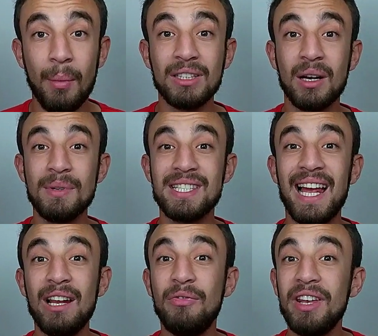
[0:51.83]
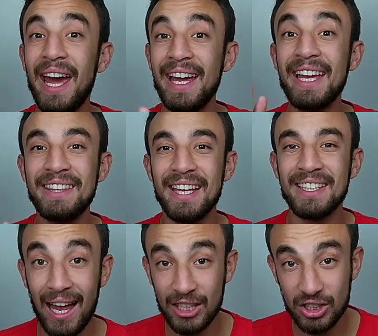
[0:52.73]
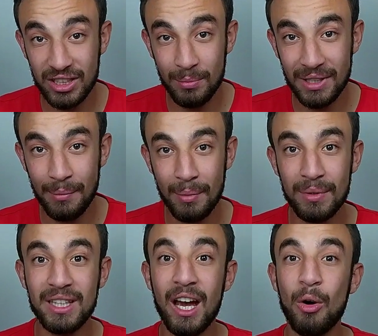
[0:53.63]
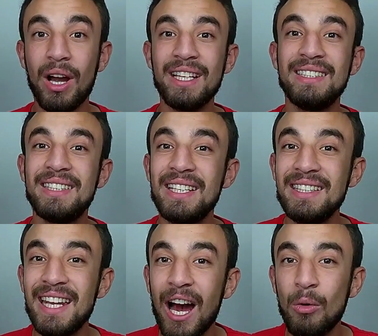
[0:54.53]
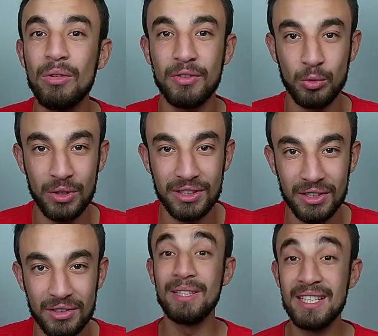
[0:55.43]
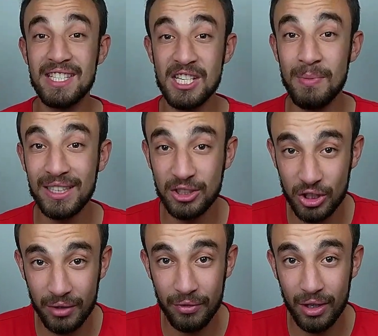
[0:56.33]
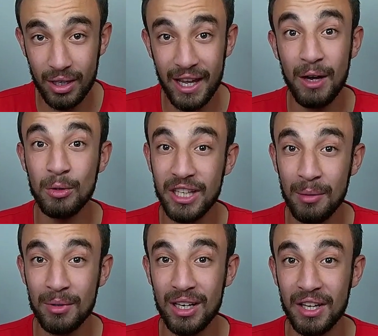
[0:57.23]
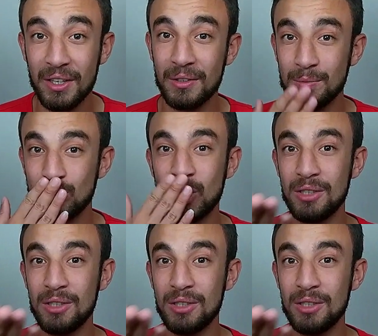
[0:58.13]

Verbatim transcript: طبعا رامز جلال فرح جدا علشان البرنامج بتاعه خد الترند الاول في تويتر ما تنساش بقى تشترك في القناه وتعمل لايك